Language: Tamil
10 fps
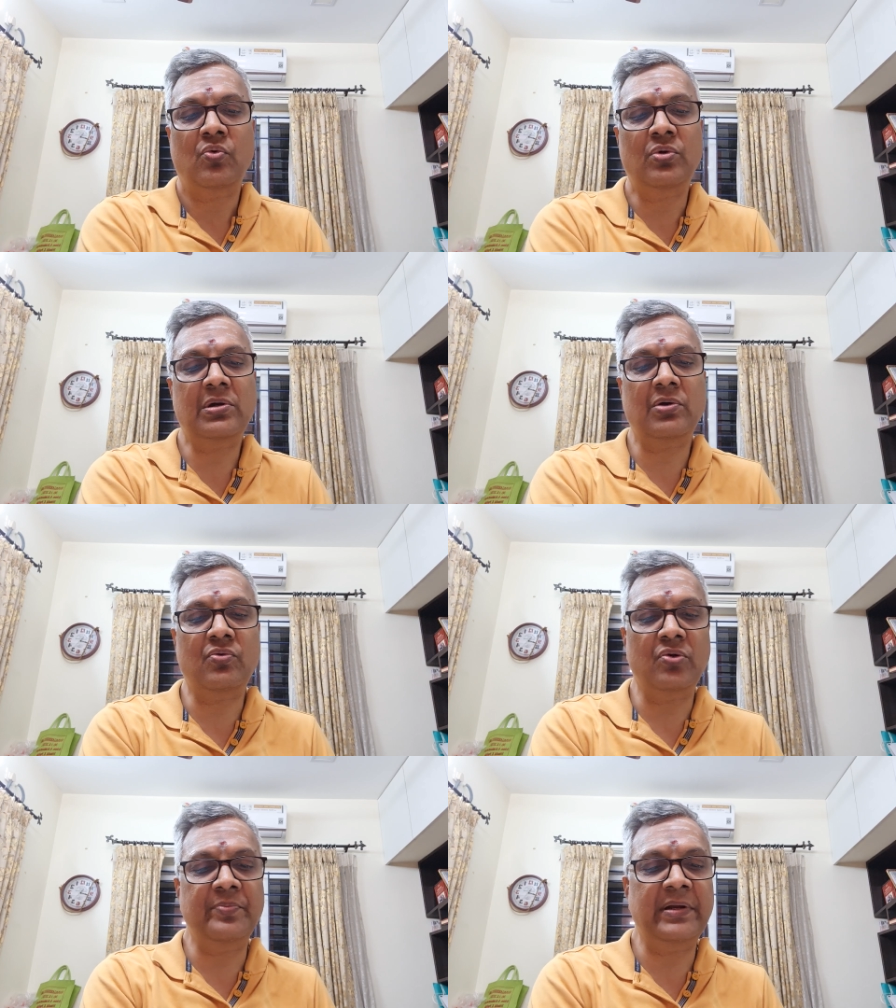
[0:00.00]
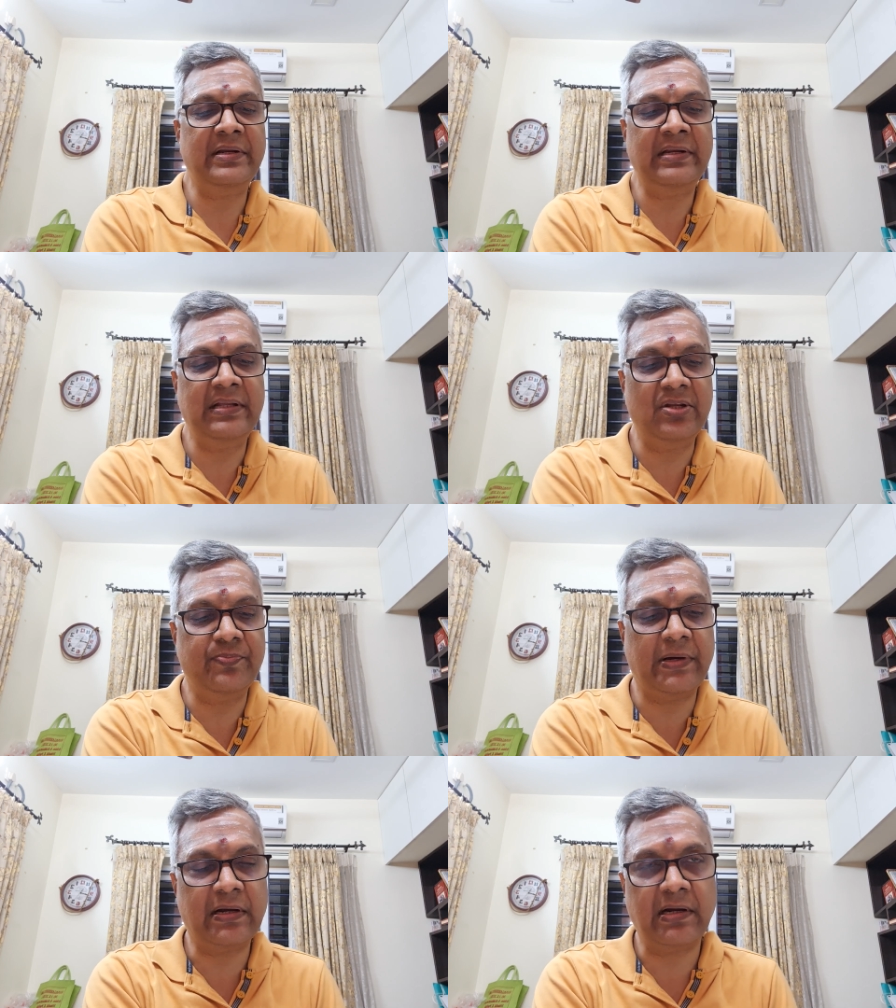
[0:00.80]
கொடுக்கக்கூடும் என்று
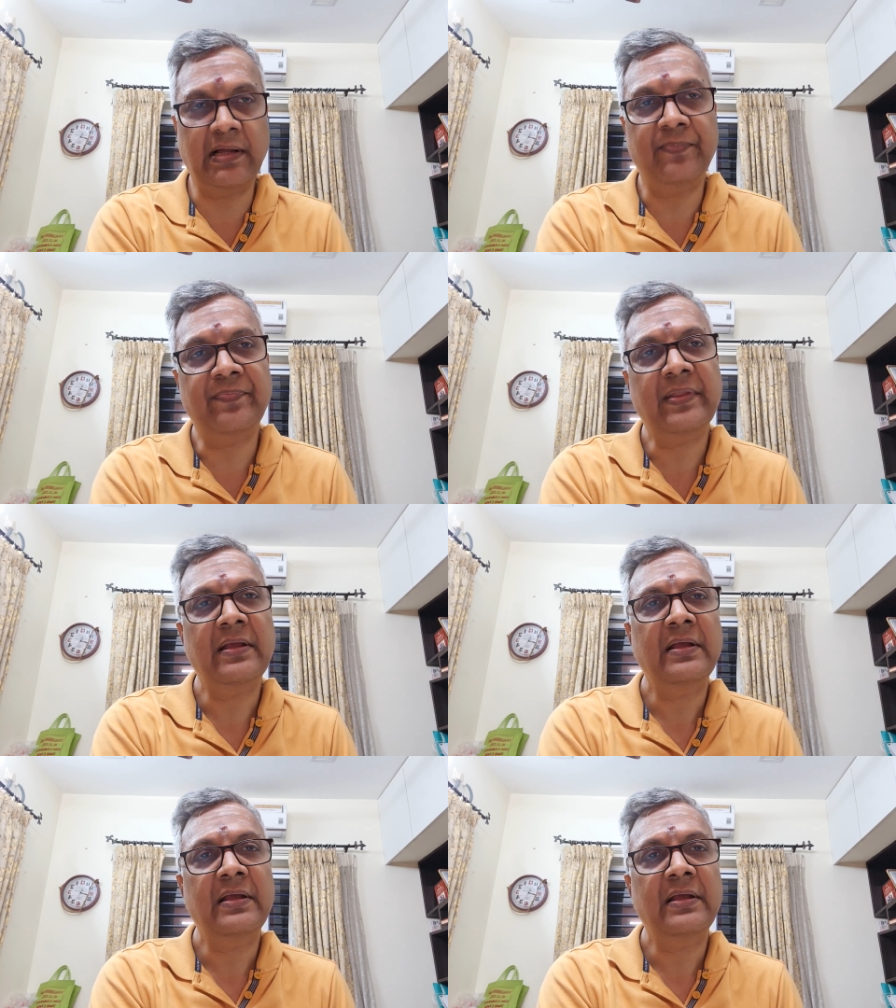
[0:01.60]
எதிர்பார்க்கலாம்